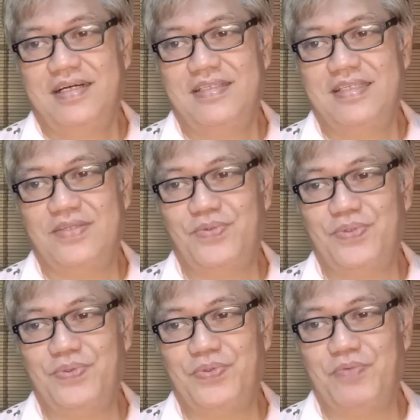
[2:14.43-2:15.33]

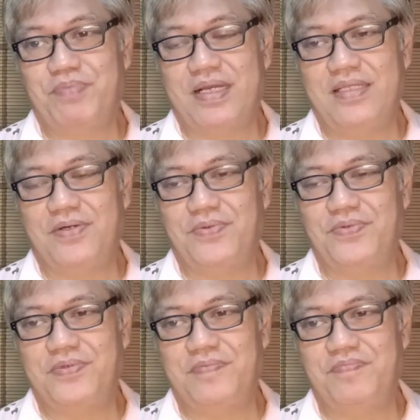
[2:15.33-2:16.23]
natututo pa rin
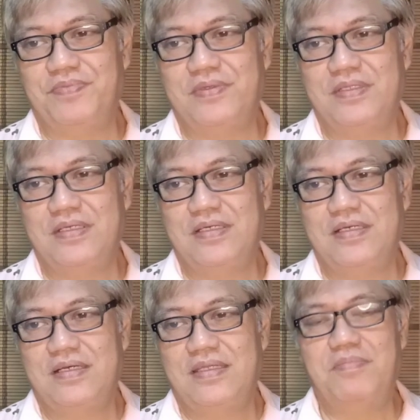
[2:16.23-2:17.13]
akong
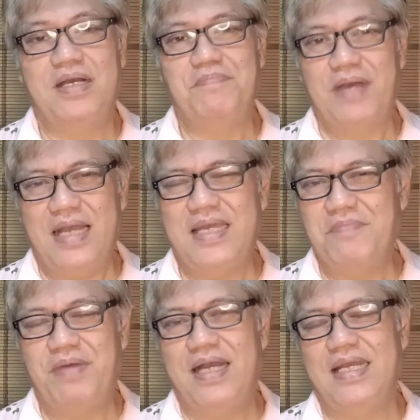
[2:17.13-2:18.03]
ng mga
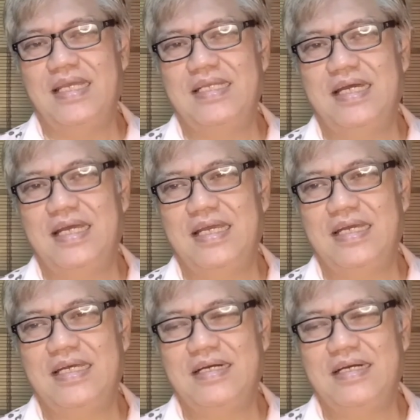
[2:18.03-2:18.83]
bagay-bagay na eh,